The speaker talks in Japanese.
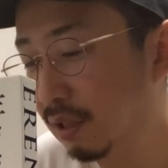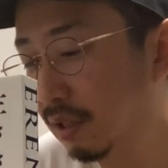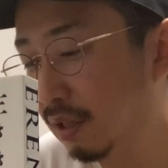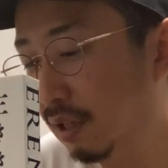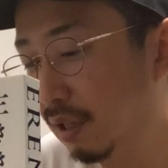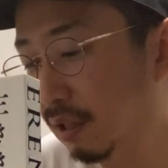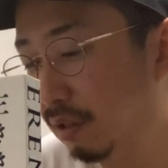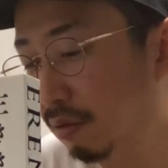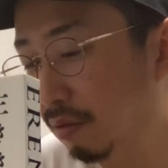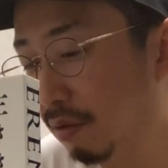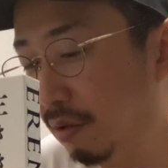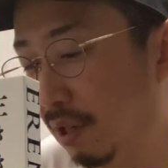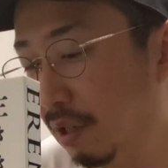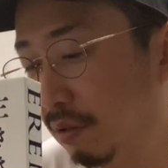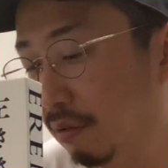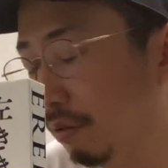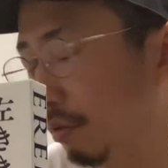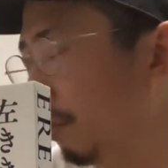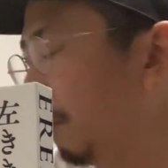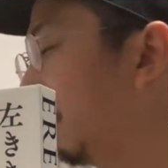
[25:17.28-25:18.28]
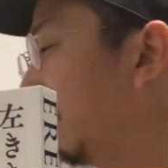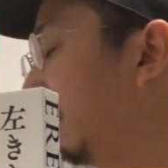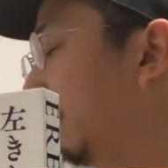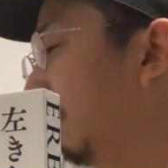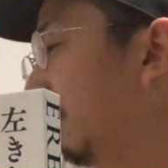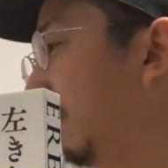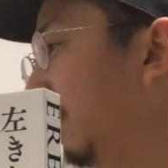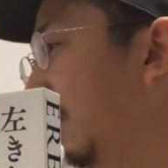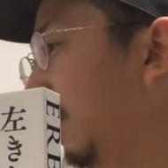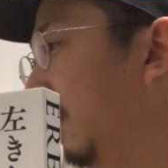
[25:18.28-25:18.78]
えっ、ー、と、合言葉の
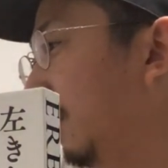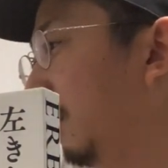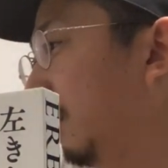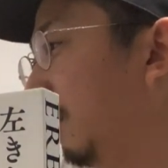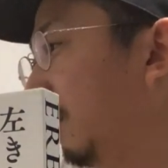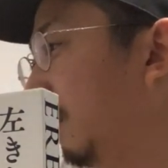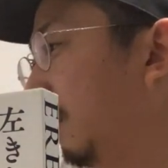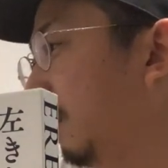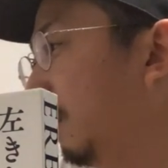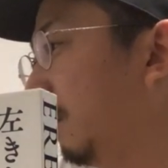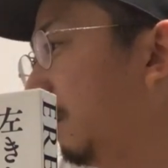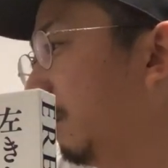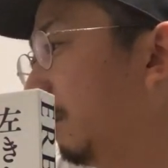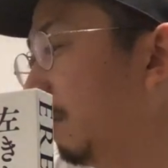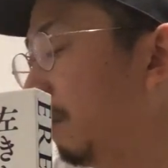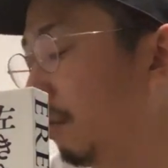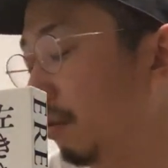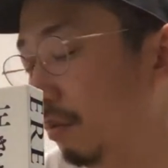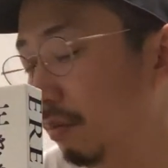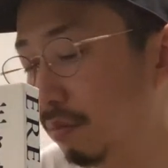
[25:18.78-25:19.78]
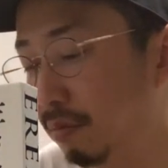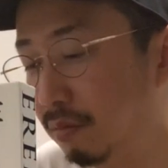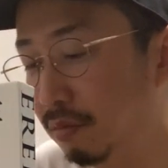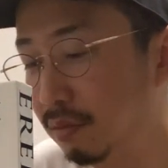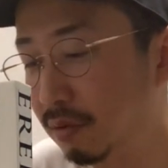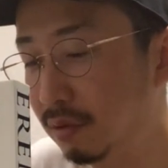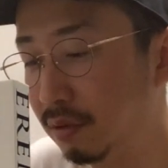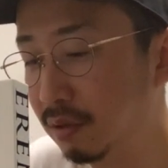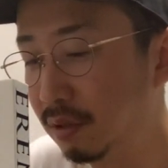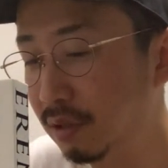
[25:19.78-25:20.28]
ように、こ
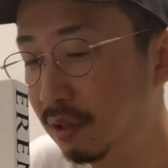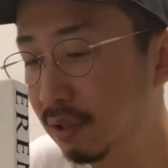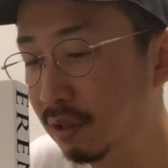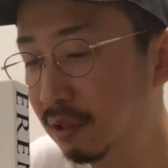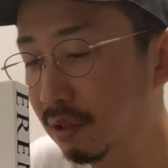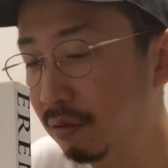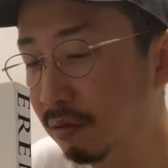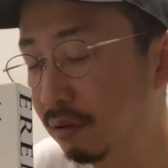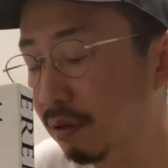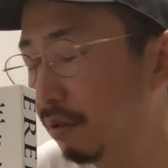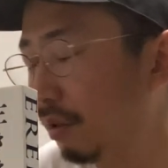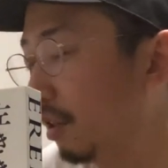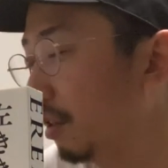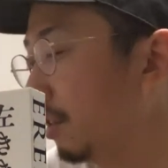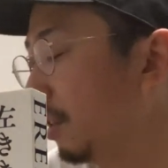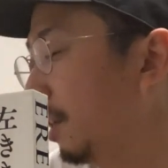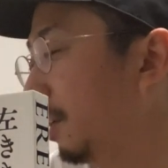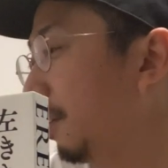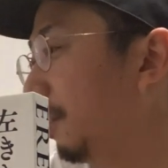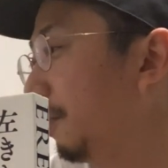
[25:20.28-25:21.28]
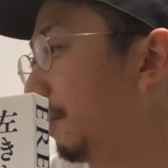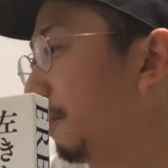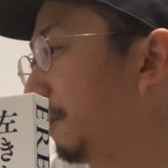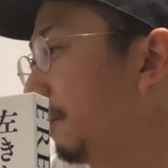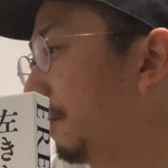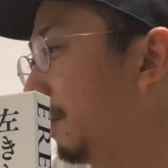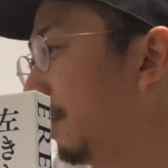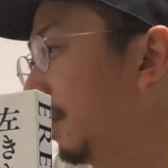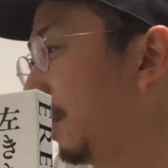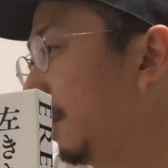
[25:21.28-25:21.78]
う、言っといてくださ
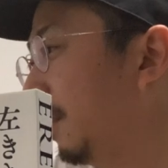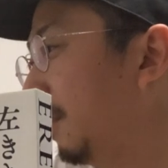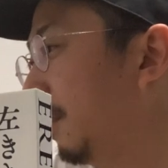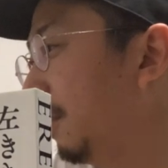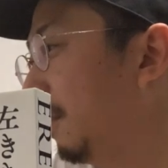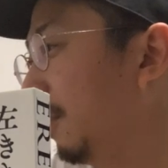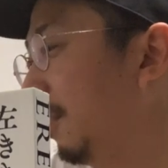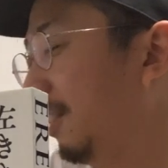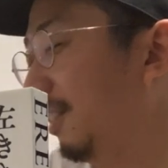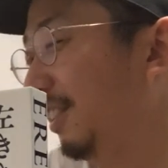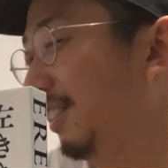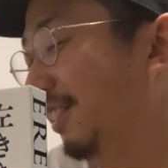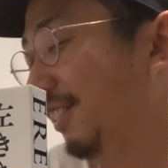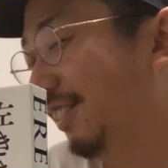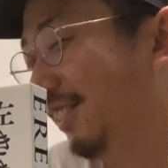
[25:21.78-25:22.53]
い。